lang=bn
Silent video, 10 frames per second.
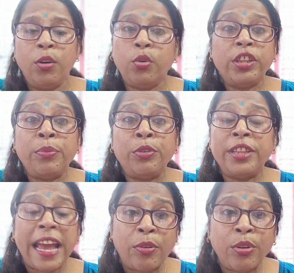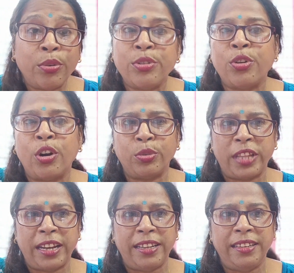ওদের মধ্যে এখনও কোনো
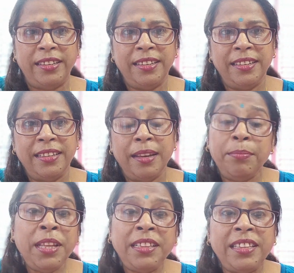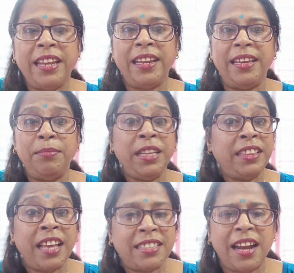সততা নেই মিথ্যে নেই
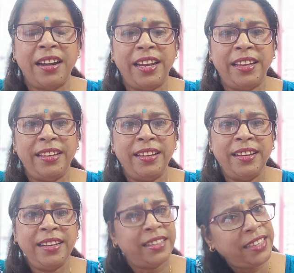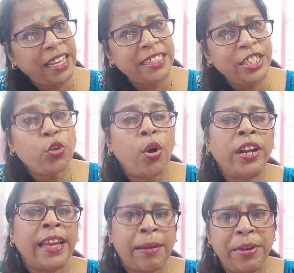মিথ্যাচার নেই দেখেছিস অন
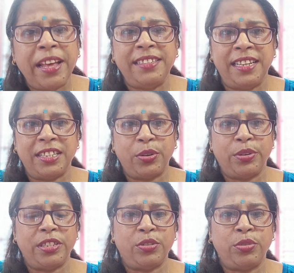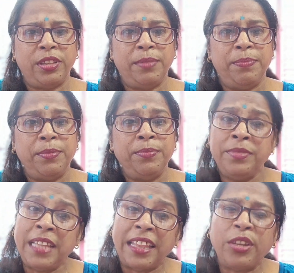ক্যামেরায় জিজ্ঞাসা করেছে সন্দীপ
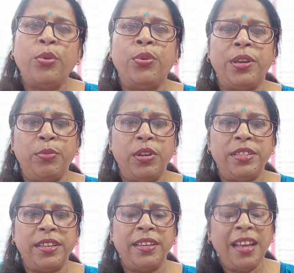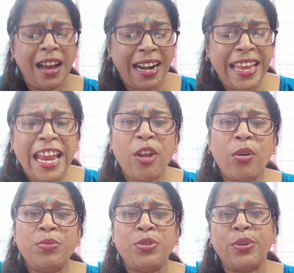তাতে ও কি বলেছে আর এই
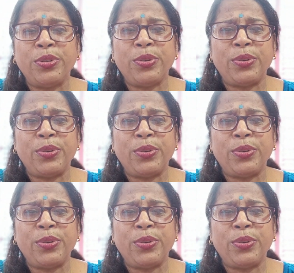রকম ছোট ছোট